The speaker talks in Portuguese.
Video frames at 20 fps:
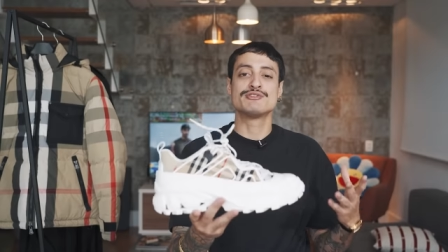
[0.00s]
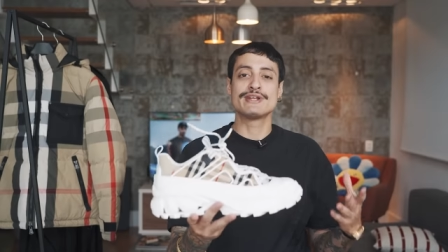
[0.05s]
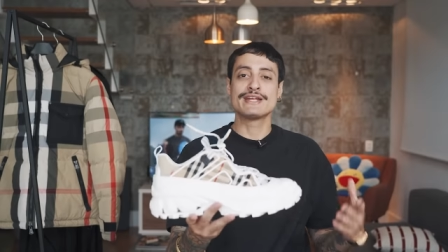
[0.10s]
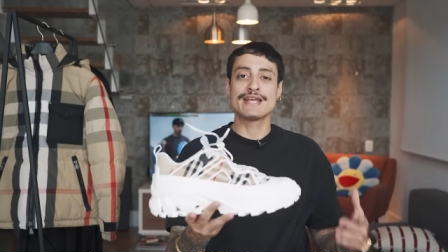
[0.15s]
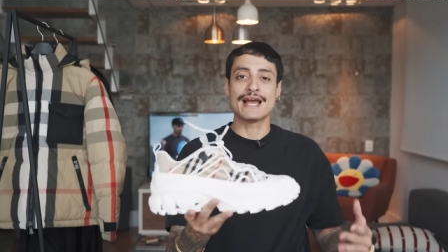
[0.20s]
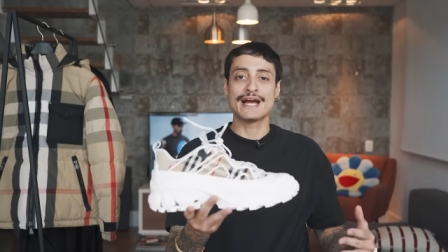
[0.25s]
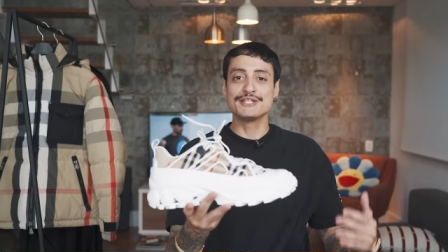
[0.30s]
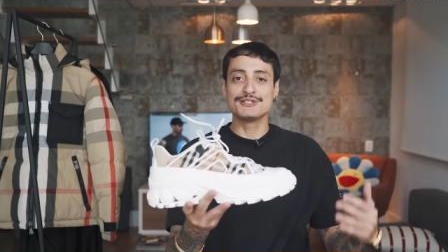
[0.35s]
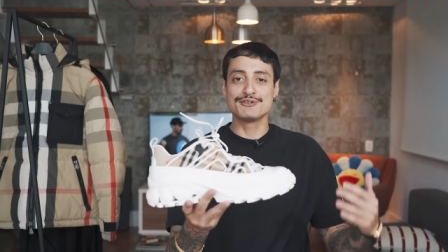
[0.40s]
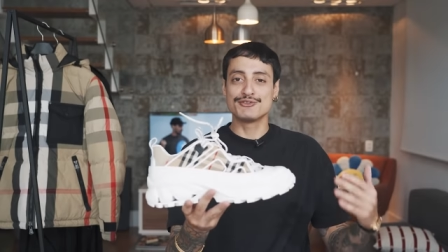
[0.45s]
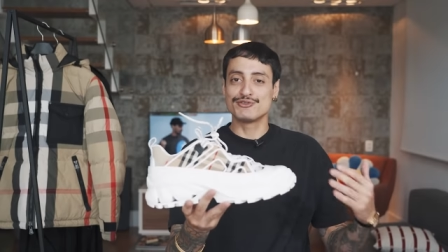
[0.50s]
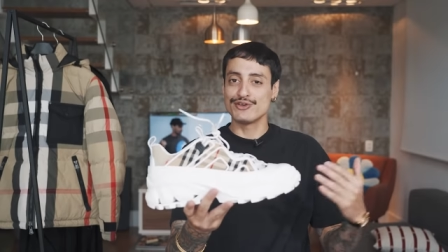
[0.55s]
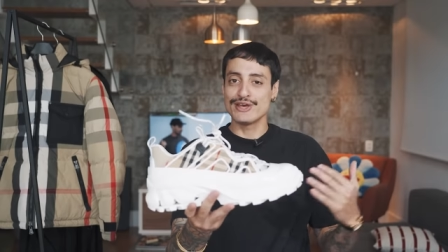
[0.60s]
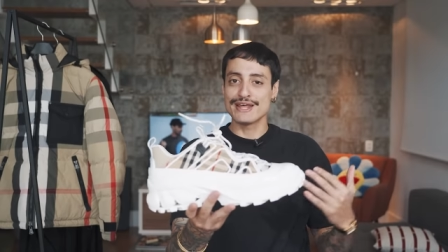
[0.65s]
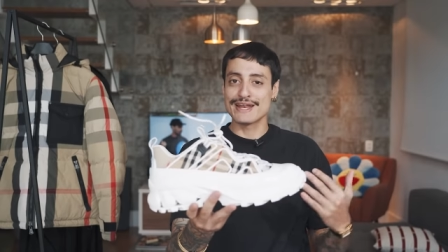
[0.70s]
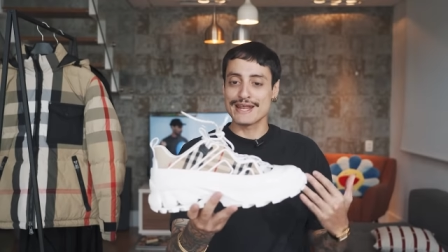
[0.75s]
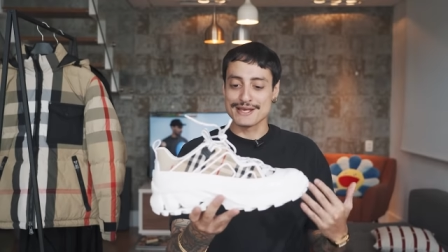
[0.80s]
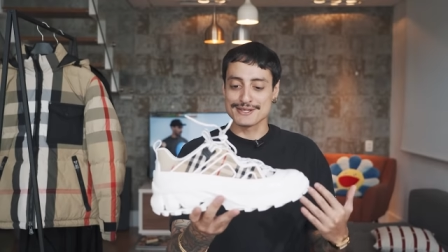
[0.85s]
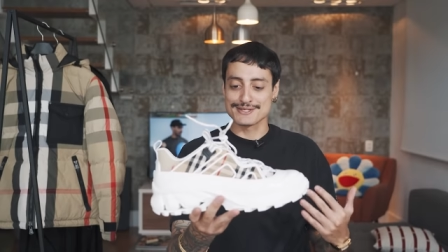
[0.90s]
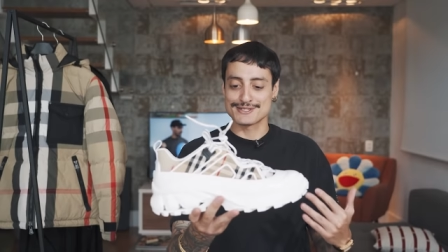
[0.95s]
verem a
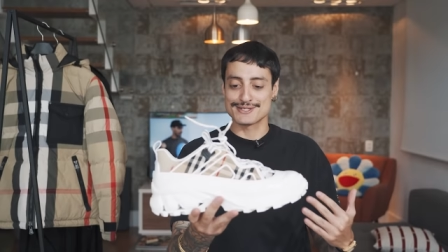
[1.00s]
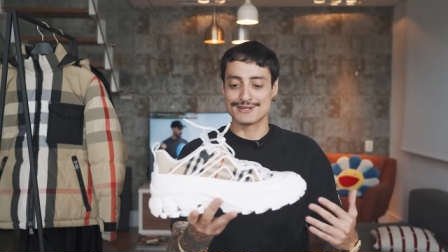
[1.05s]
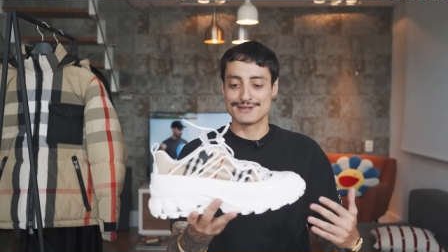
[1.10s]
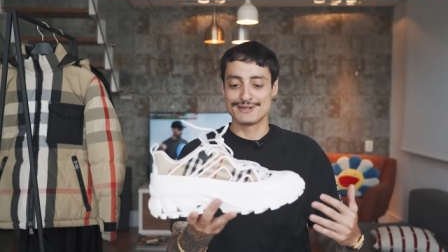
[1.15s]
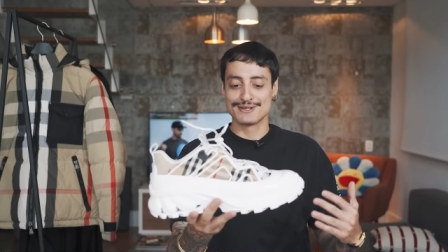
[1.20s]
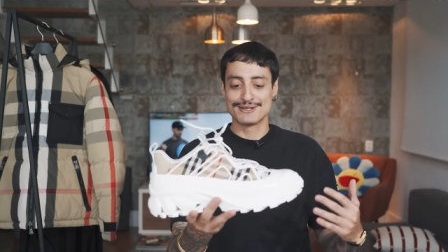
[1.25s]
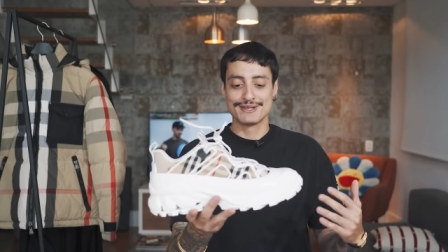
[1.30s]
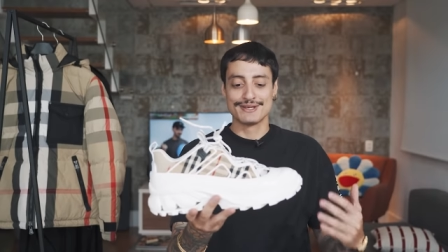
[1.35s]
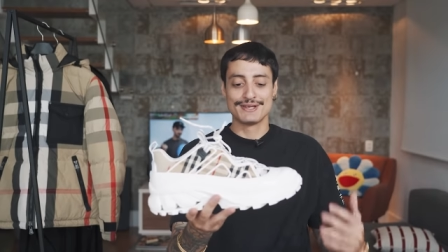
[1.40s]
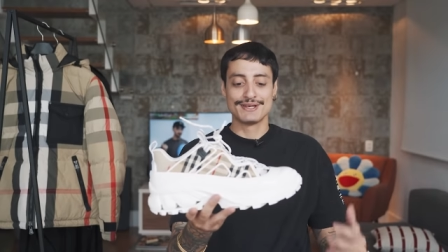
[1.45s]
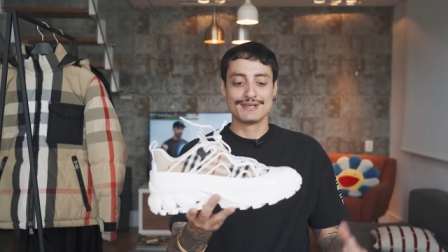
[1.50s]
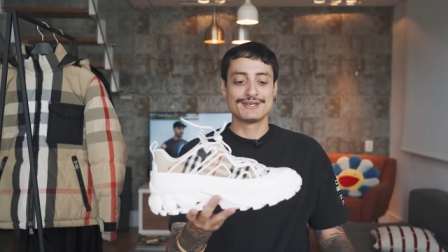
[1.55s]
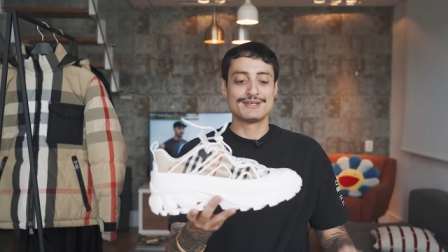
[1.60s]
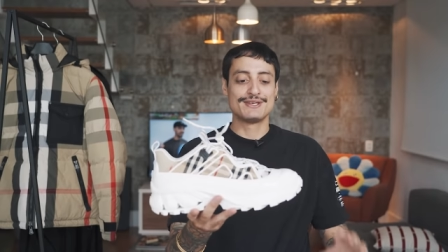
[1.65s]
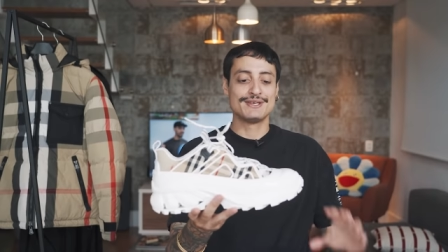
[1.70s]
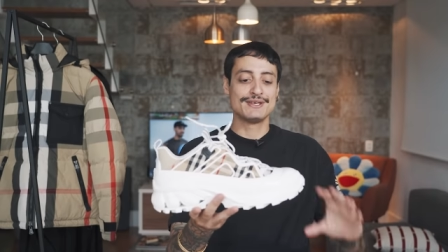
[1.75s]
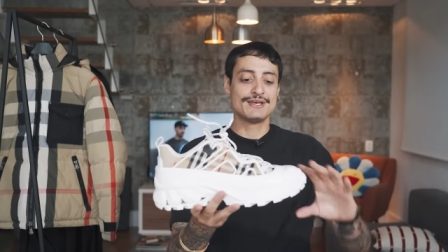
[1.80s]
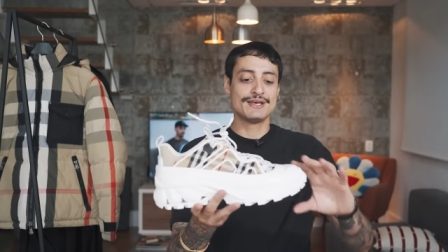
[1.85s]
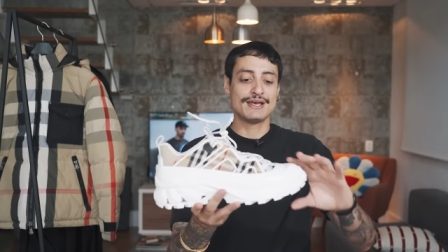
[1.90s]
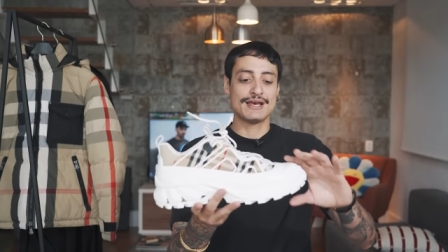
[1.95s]
diferença
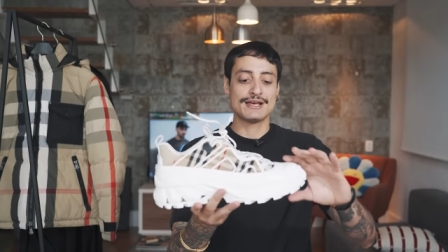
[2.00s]
que